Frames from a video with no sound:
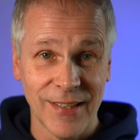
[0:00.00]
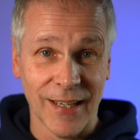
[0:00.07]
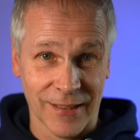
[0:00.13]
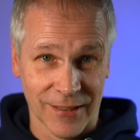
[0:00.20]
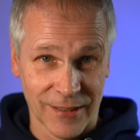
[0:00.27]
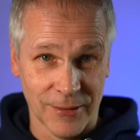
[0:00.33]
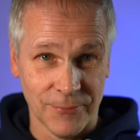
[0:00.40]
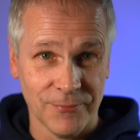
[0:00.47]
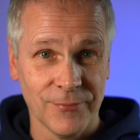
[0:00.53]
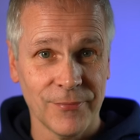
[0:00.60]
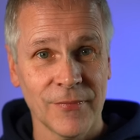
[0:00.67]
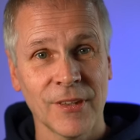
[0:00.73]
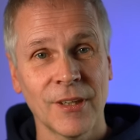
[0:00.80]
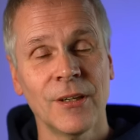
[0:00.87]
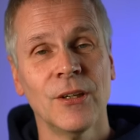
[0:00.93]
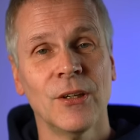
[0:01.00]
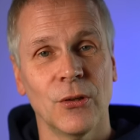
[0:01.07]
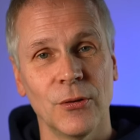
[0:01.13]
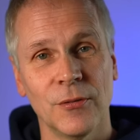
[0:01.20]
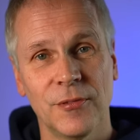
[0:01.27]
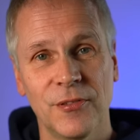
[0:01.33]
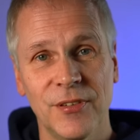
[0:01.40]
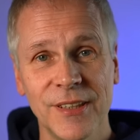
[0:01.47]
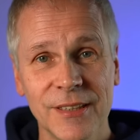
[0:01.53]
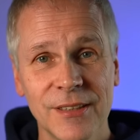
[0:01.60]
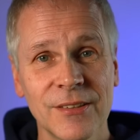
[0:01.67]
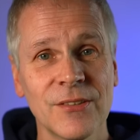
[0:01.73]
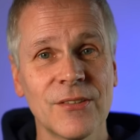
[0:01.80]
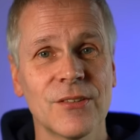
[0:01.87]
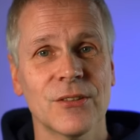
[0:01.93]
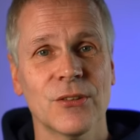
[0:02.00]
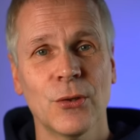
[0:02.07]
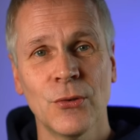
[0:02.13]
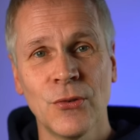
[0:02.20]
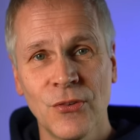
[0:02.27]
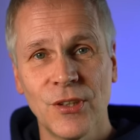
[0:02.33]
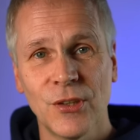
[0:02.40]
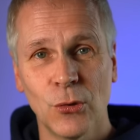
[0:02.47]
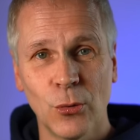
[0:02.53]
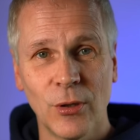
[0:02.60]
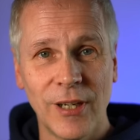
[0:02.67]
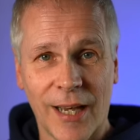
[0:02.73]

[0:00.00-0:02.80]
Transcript: sagen kann. Und viertens können sie hohe